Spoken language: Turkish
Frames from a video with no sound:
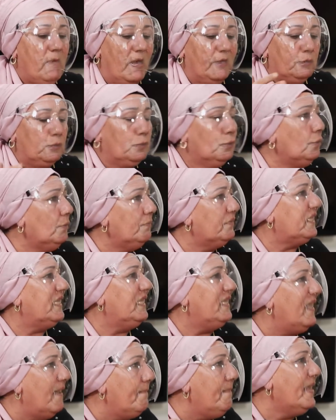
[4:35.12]
Ben diyorum
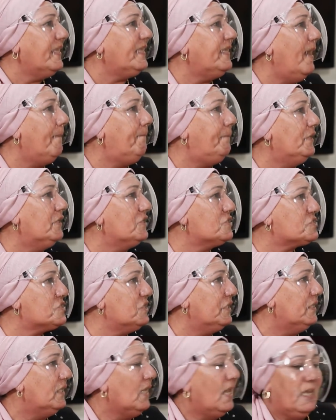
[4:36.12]
ki yemek
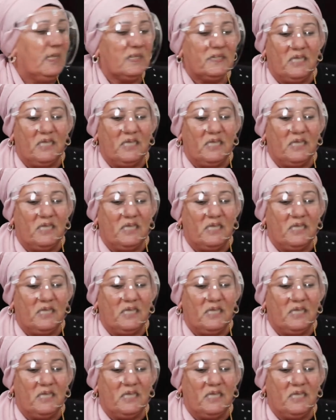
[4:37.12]
yapılışın